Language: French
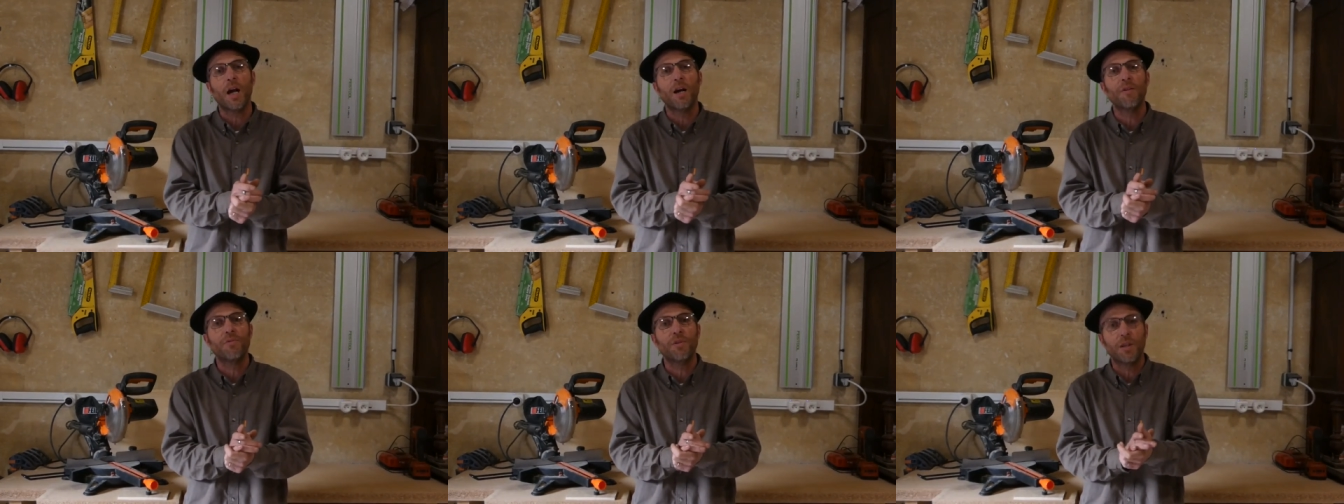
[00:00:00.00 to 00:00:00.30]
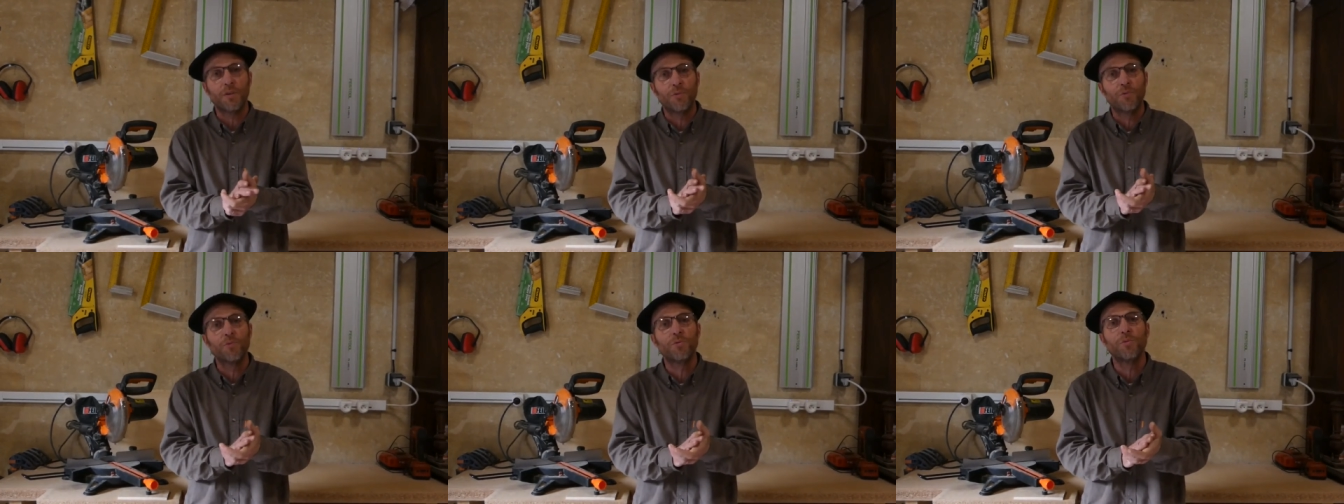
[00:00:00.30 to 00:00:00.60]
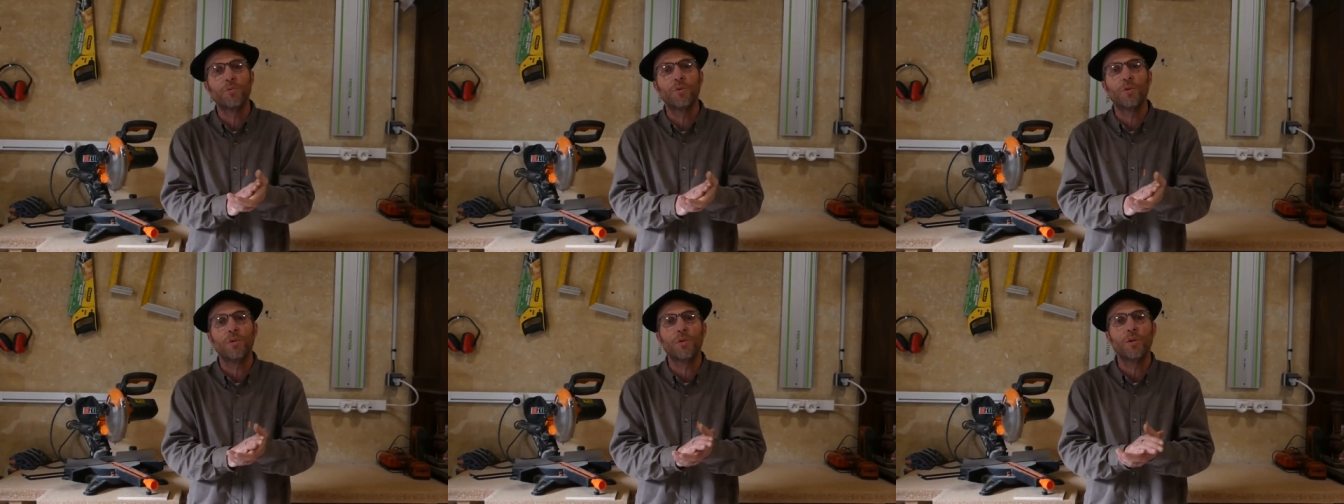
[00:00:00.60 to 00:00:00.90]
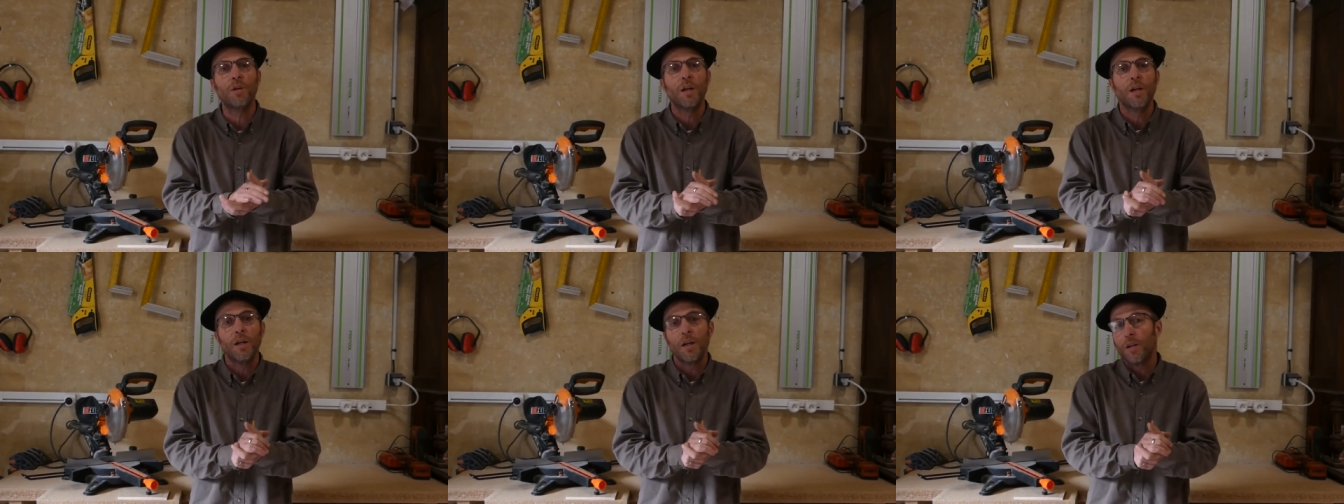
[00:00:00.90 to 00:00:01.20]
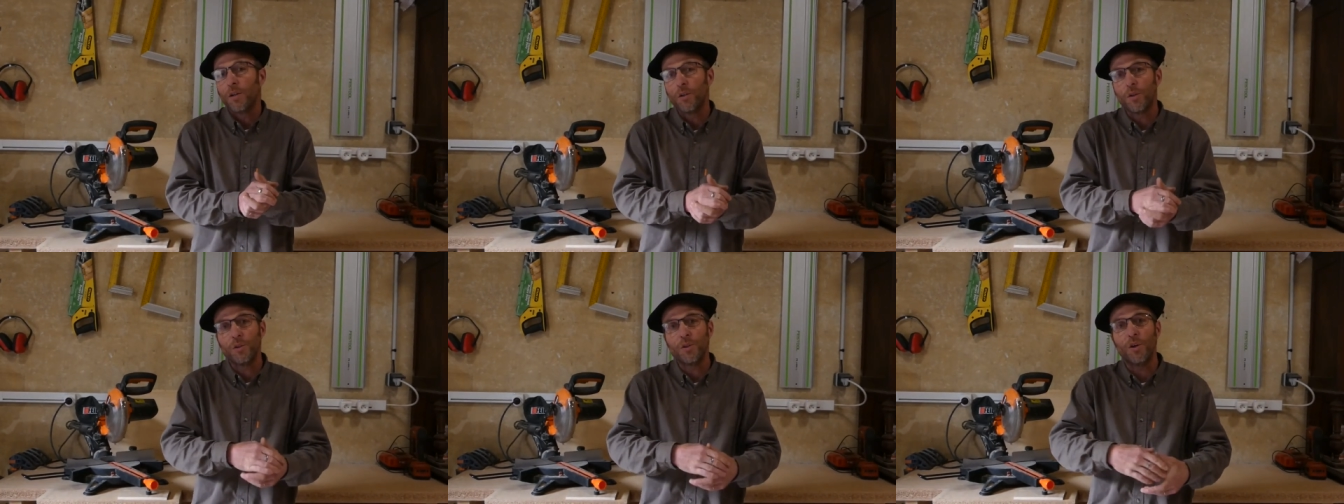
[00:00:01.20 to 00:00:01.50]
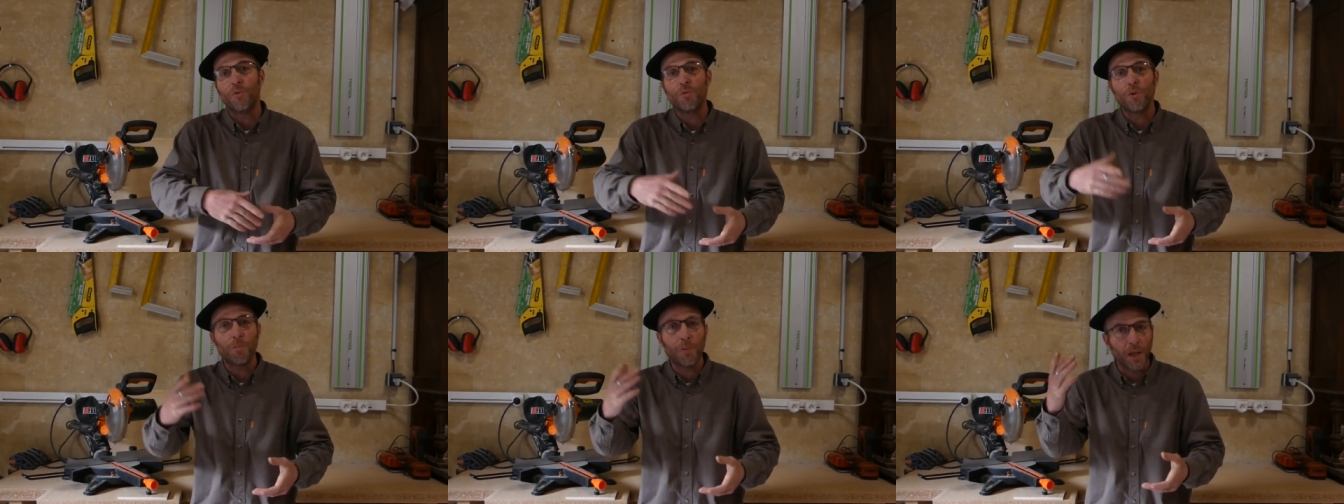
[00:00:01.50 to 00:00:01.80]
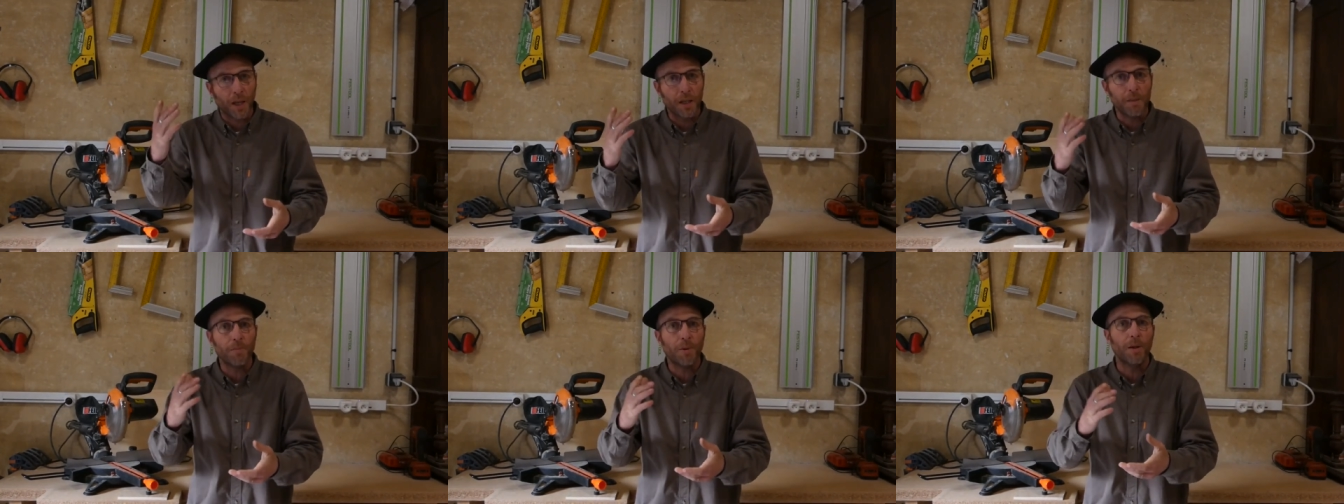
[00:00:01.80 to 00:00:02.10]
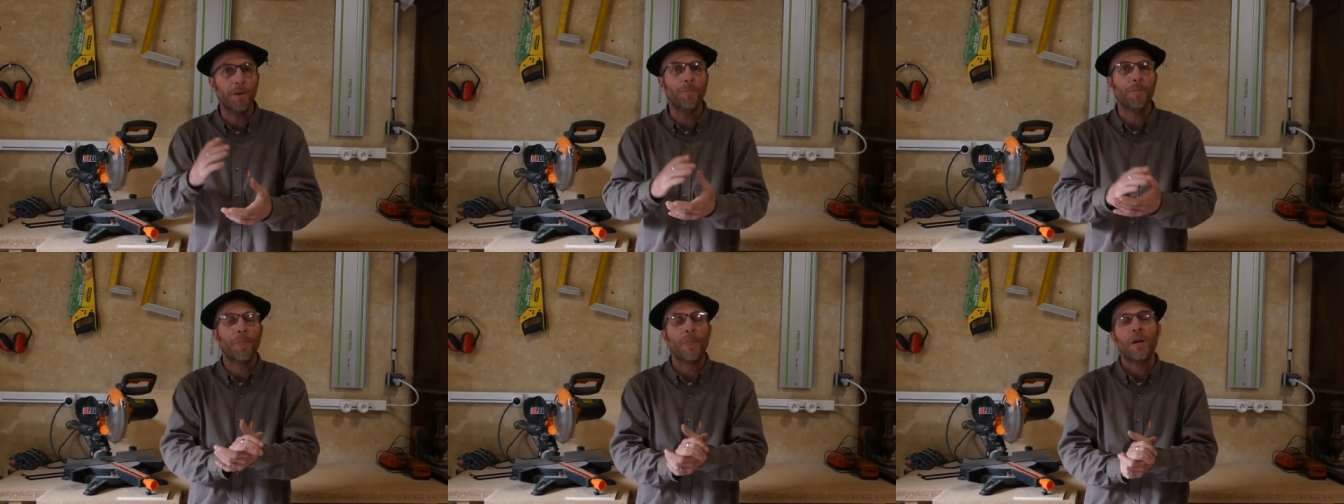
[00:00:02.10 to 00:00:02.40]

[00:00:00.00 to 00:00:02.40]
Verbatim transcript: avec vous euh, dans vos périples.